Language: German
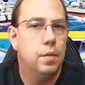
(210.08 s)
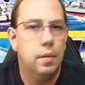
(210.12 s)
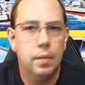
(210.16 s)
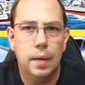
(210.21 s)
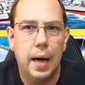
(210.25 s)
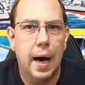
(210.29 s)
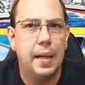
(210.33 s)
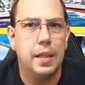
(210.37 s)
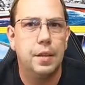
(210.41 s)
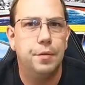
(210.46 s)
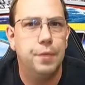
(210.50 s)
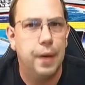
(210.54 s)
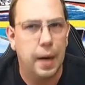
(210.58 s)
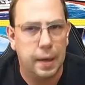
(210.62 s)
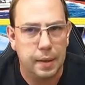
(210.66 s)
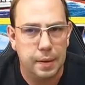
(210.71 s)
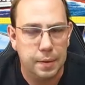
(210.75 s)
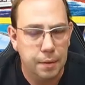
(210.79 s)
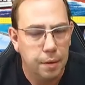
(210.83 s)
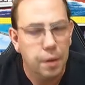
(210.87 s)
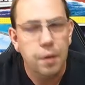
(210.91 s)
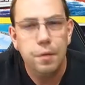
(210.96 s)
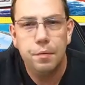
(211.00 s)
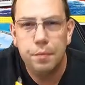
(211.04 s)
Harte
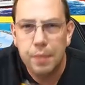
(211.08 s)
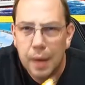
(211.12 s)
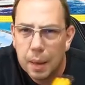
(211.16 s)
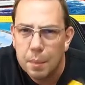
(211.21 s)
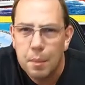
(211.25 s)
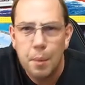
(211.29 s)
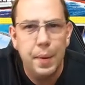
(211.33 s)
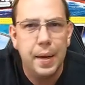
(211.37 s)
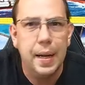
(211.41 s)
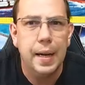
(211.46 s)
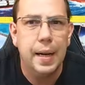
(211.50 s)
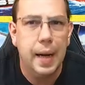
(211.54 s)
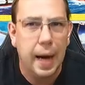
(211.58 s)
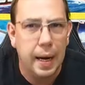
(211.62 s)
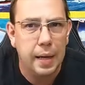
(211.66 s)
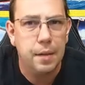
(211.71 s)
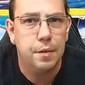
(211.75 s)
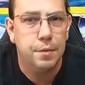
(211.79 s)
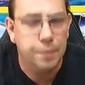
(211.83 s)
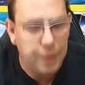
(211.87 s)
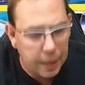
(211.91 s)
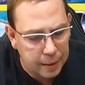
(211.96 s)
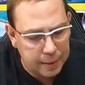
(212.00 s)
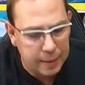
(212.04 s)
Fakten. Fangen wir mit den
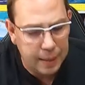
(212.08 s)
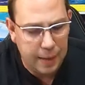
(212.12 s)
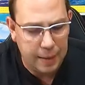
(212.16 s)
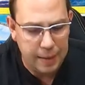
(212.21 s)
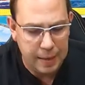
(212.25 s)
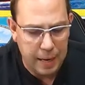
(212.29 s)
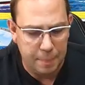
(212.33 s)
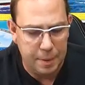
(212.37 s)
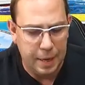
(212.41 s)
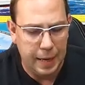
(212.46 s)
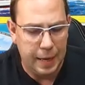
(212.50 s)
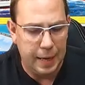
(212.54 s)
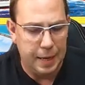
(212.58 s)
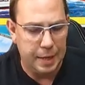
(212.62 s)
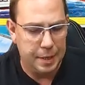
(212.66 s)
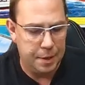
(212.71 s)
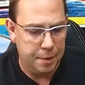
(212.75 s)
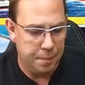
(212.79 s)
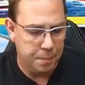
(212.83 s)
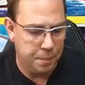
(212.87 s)
harten Fakten an. Ihr habt ja recht.